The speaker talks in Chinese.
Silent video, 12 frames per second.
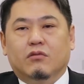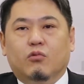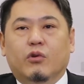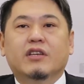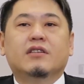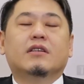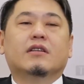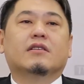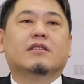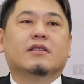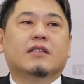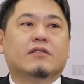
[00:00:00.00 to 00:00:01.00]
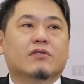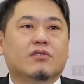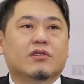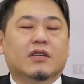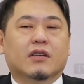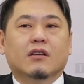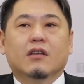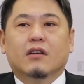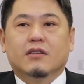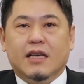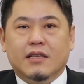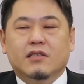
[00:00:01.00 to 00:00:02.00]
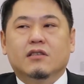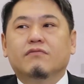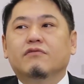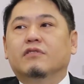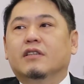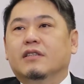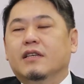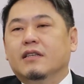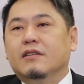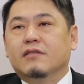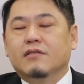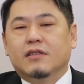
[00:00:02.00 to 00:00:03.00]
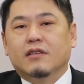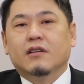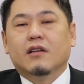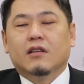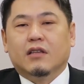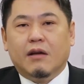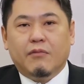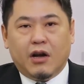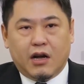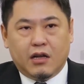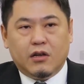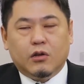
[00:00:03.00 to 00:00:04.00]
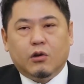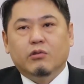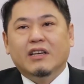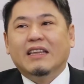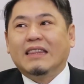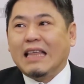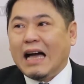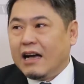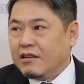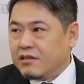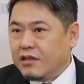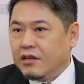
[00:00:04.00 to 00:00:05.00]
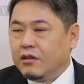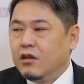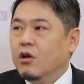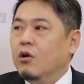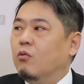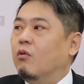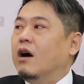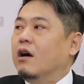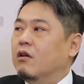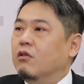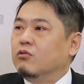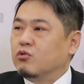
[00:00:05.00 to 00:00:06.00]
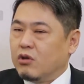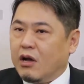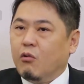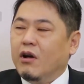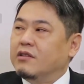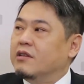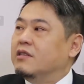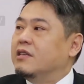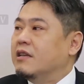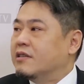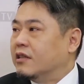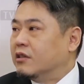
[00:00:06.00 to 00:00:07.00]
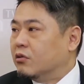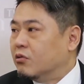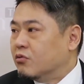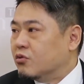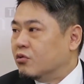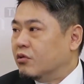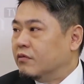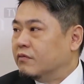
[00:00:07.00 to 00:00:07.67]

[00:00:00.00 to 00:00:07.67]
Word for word: 微信的这件事情，在支付的这件事情，他们很容易达成往后转换成线上的动作。